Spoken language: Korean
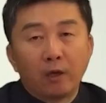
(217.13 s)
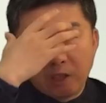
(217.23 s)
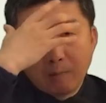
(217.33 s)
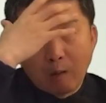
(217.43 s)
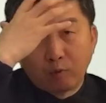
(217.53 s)

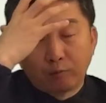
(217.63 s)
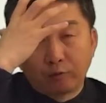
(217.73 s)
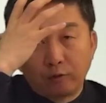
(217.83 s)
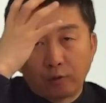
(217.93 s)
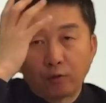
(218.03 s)
이마
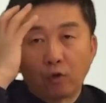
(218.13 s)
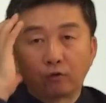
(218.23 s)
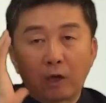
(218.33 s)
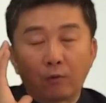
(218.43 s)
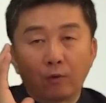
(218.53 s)
부분을
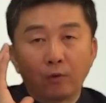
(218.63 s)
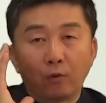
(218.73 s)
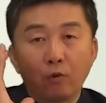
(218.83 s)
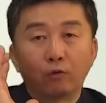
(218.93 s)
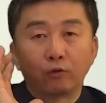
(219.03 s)
성형을 하고
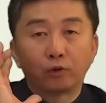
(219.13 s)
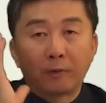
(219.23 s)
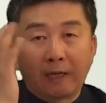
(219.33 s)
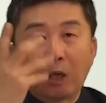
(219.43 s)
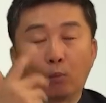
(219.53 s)
얼굴을 좀
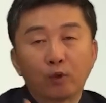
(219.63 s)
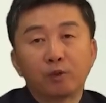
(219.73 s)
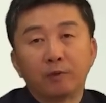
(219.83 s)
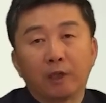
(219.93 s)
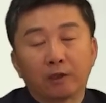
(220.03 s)

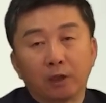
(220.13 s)
갈아엎었습니다.